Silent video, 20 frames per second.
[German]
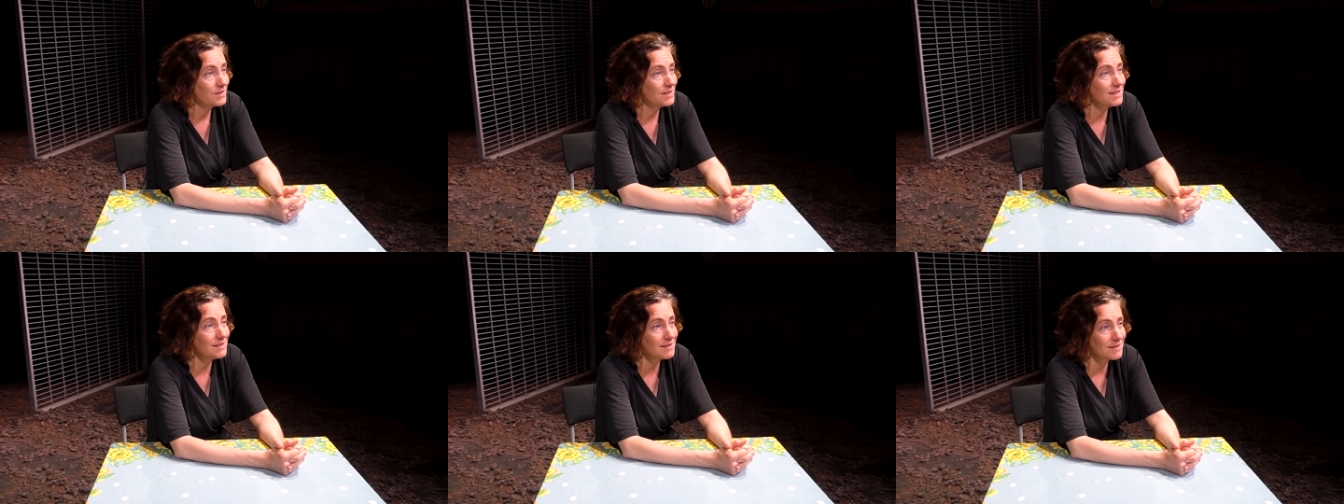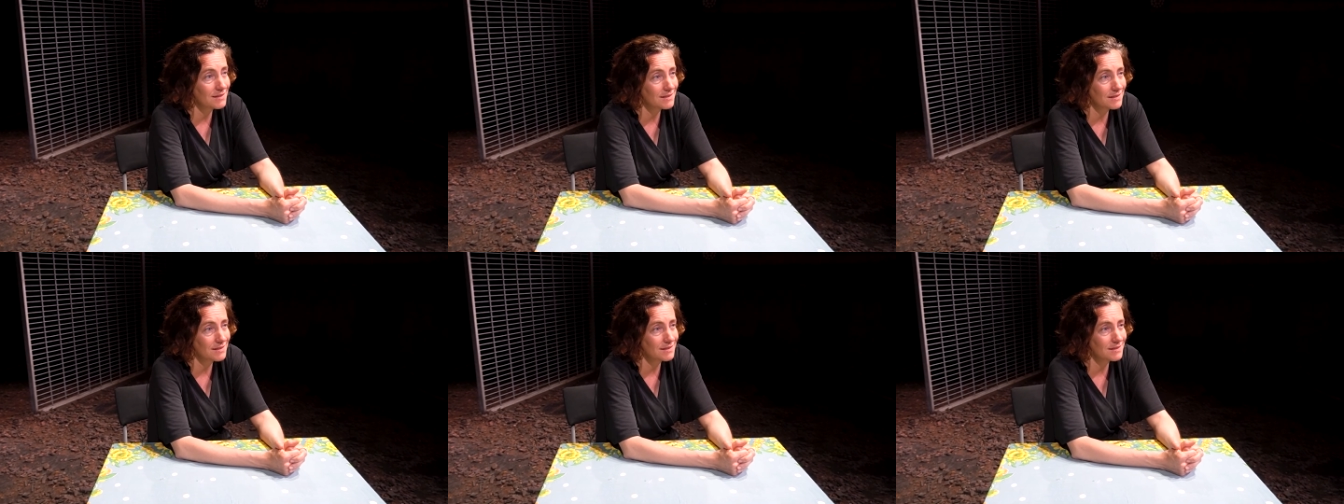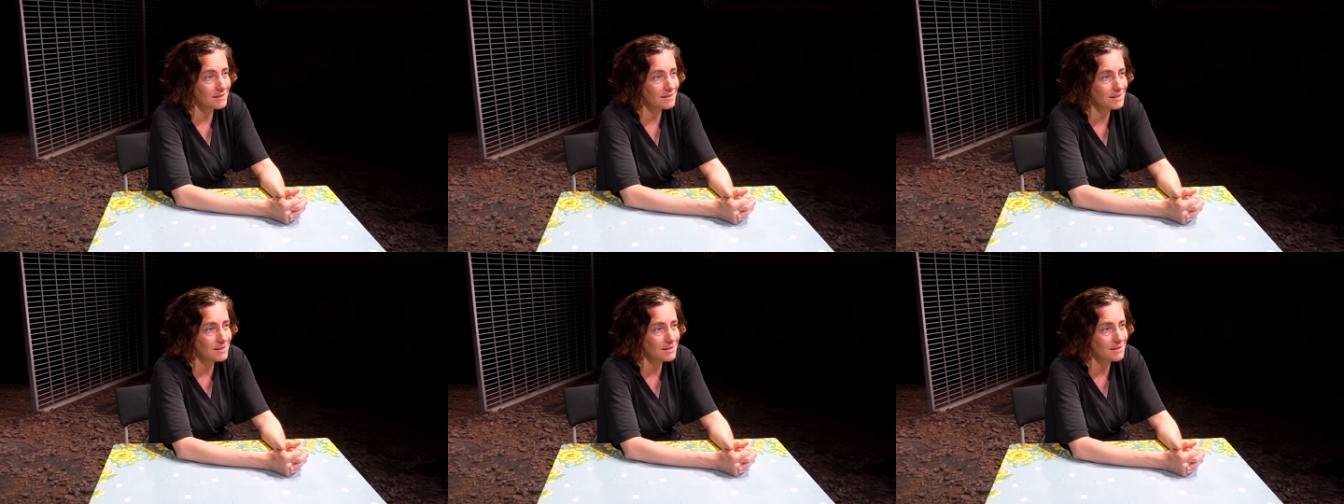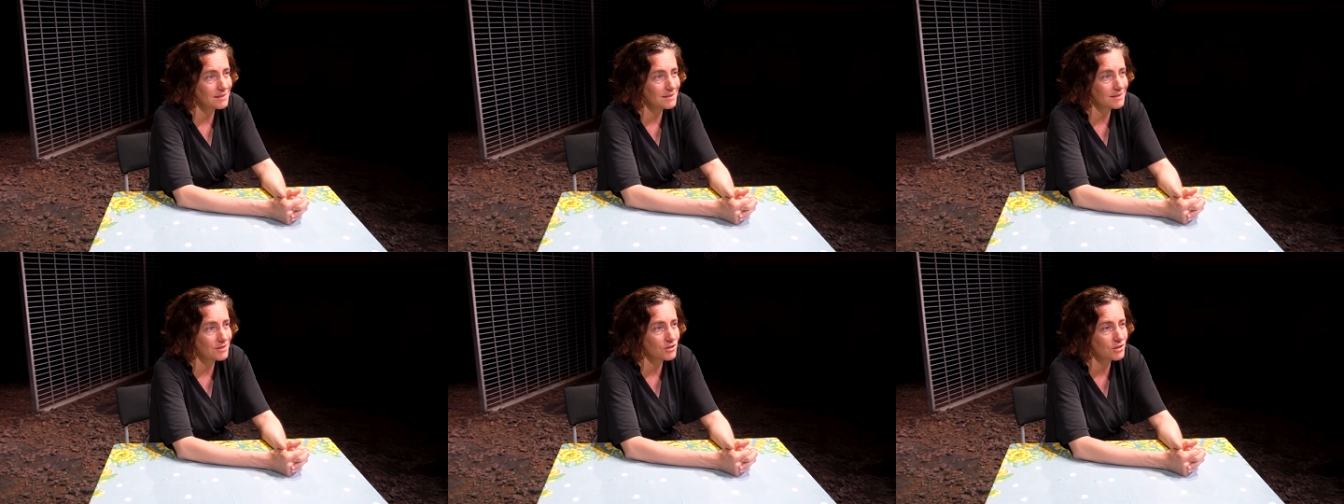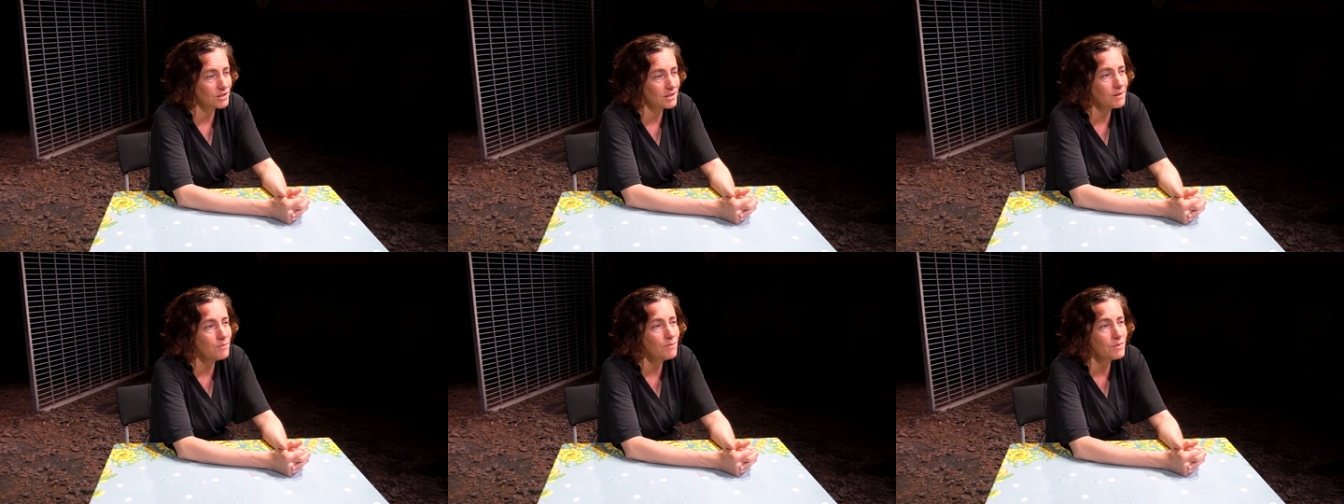Diese, dieses
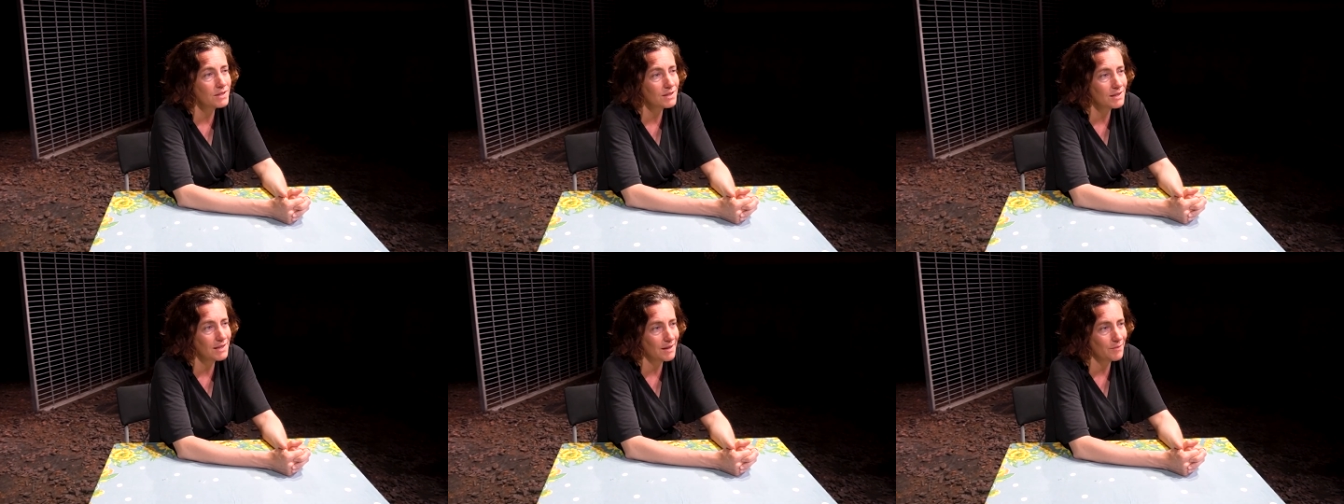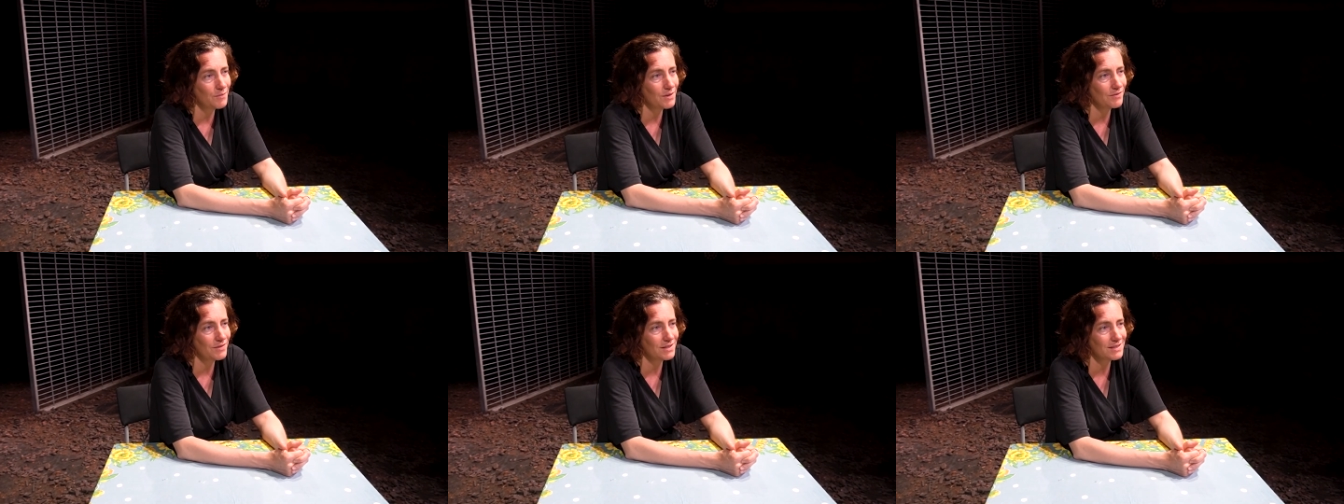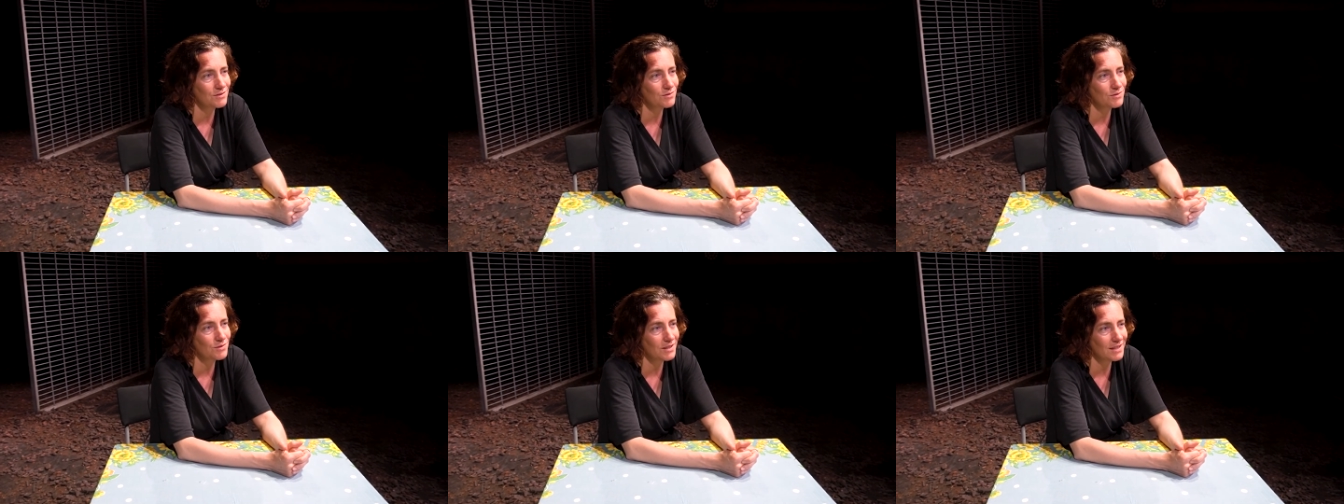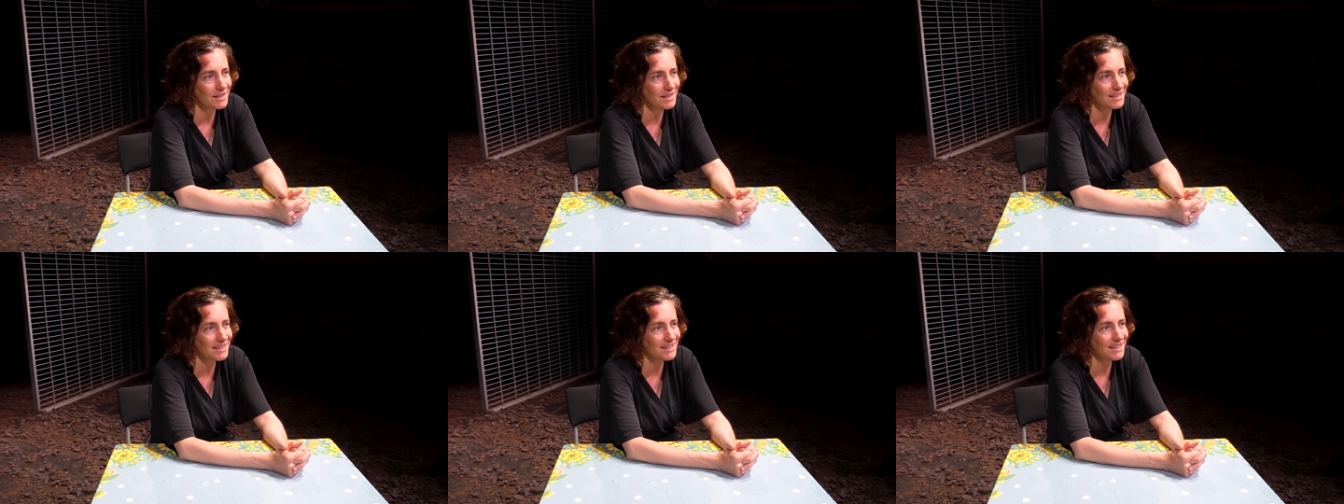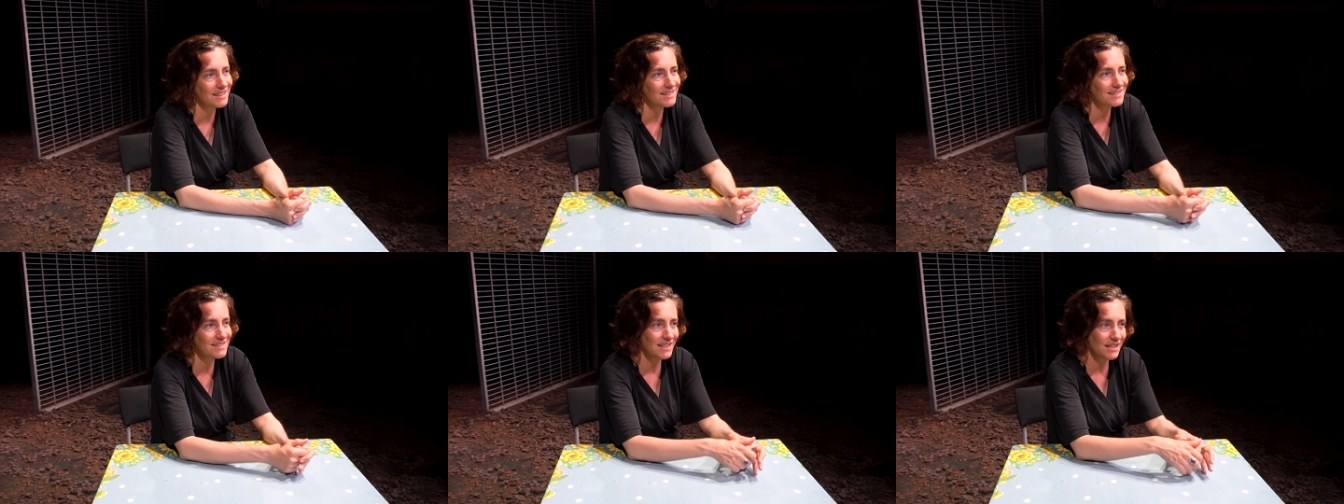schlimme Dilemma, was sozusagen in
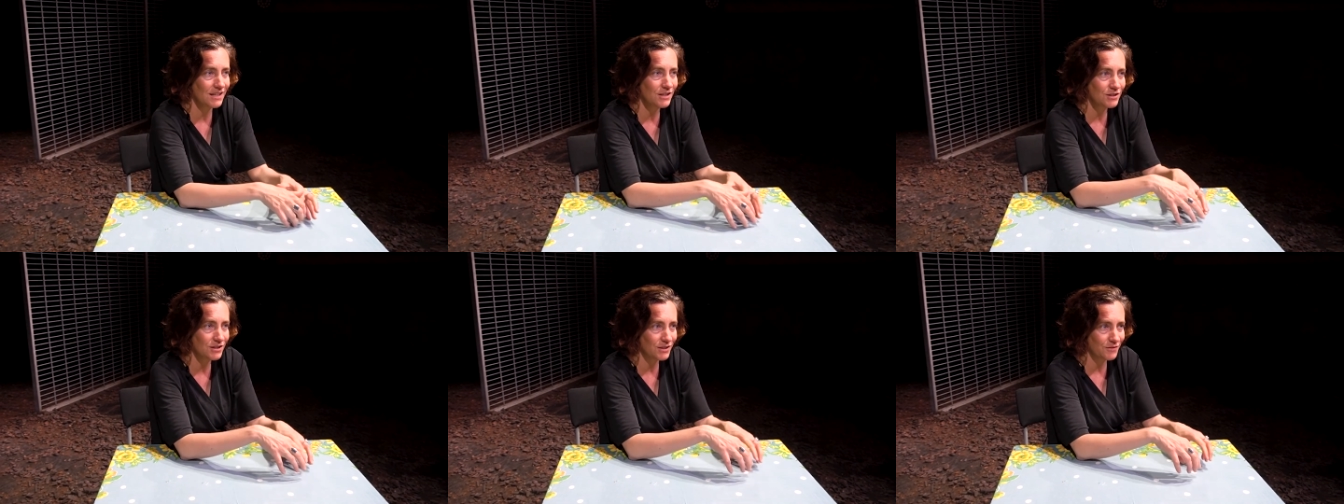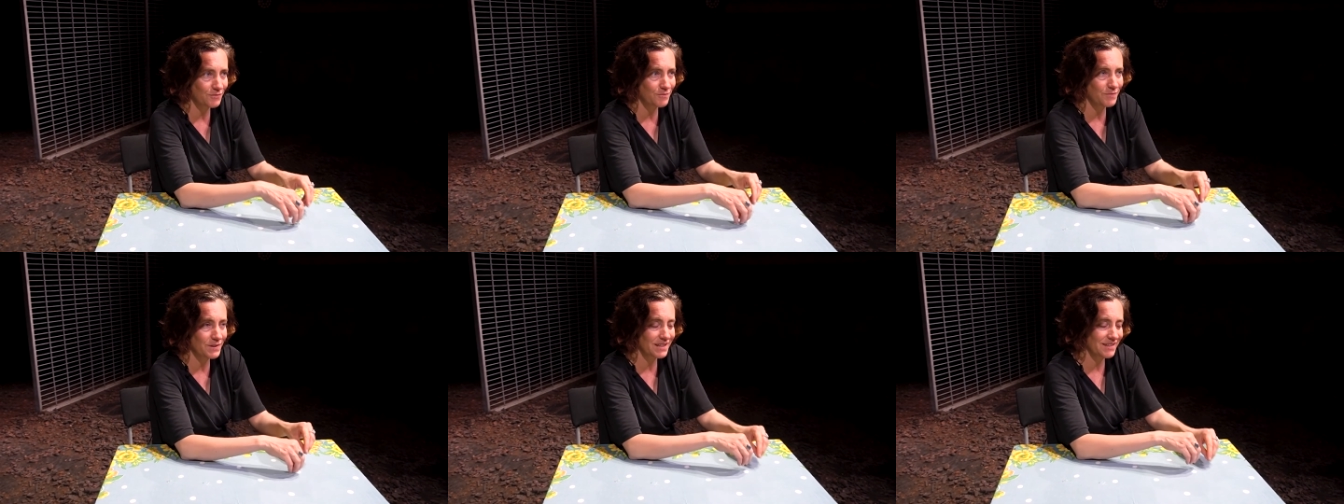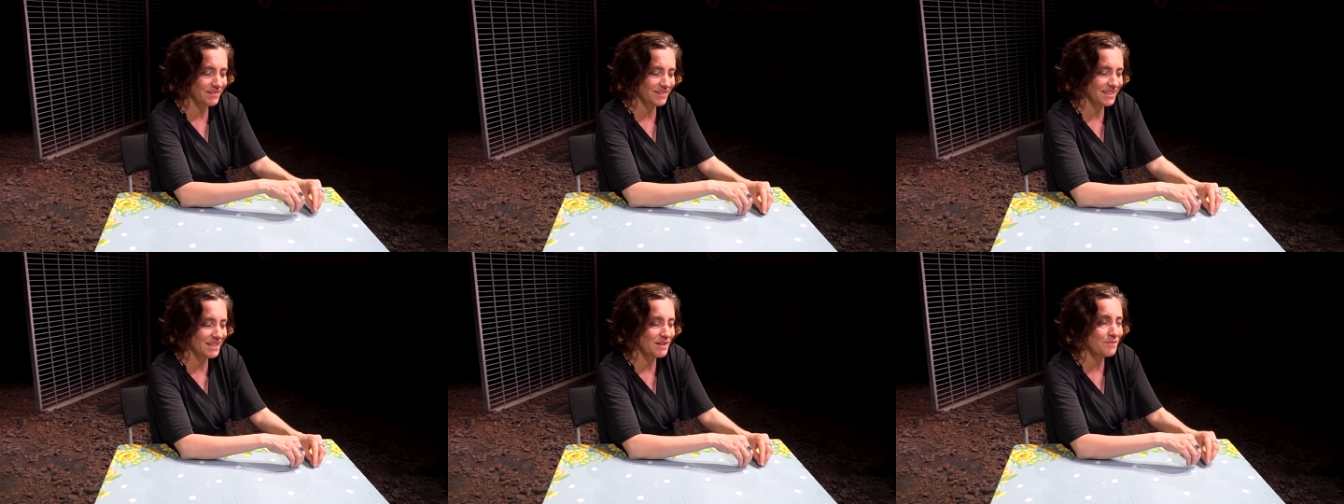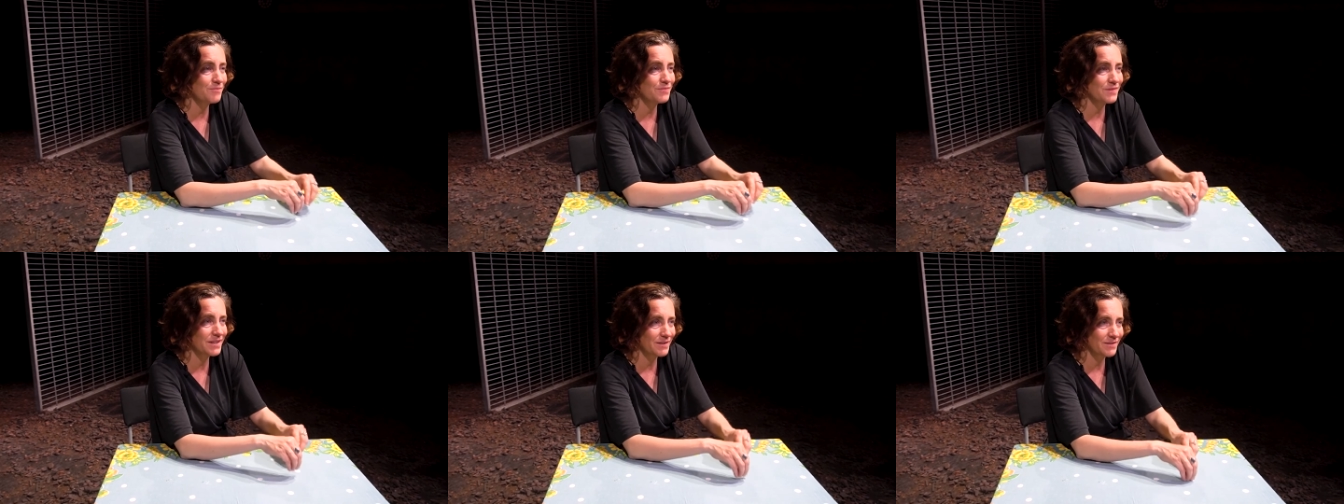der Gesellschaft bei jedem,